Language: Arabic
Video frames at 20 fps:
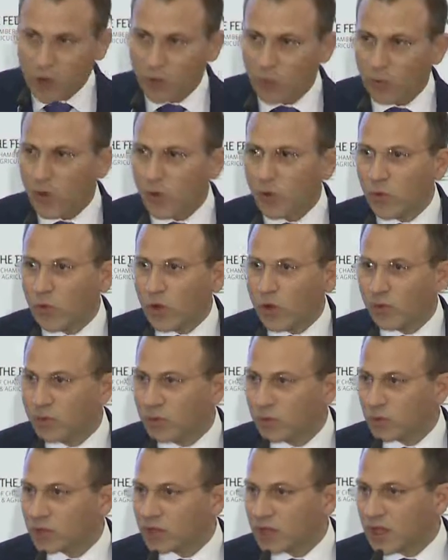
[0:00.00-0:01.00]
وهو
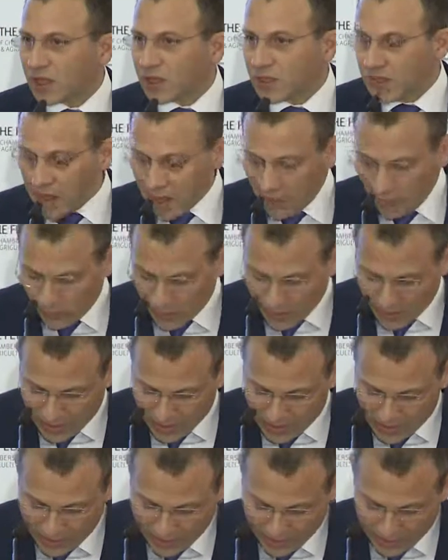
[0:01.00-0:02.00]
بمطلق
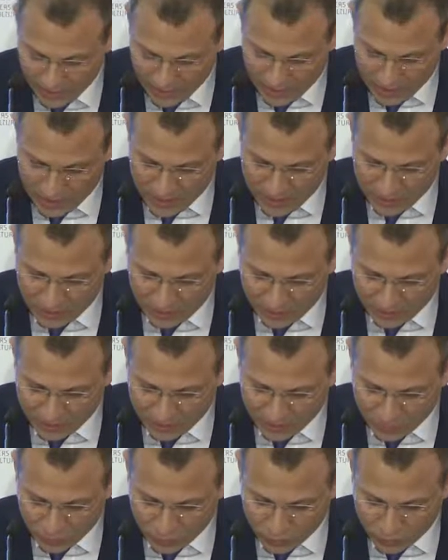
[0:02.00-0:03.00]
الاحوال
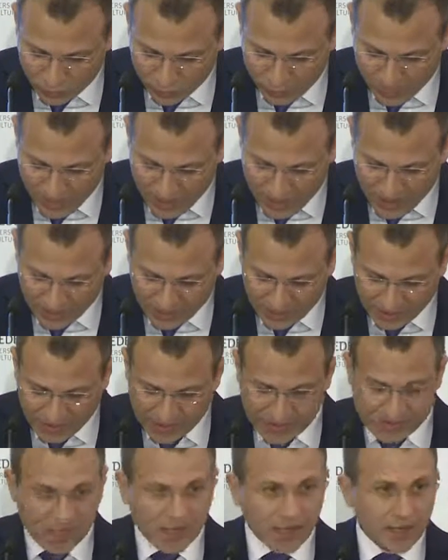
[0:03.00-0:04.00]
نقيض لبنان
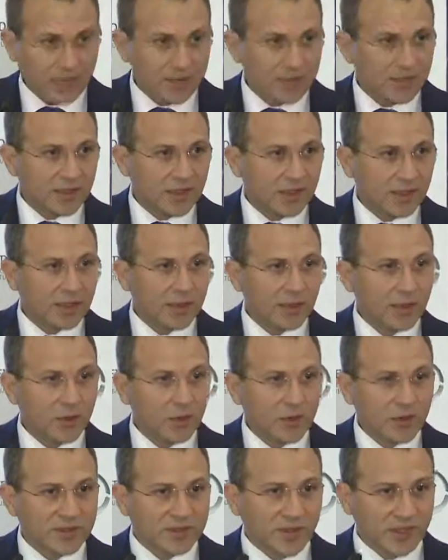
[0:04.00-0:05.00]
الرساله
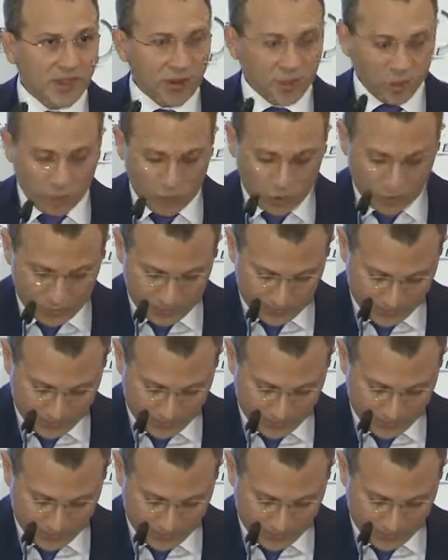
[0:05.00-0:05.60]
والتنوع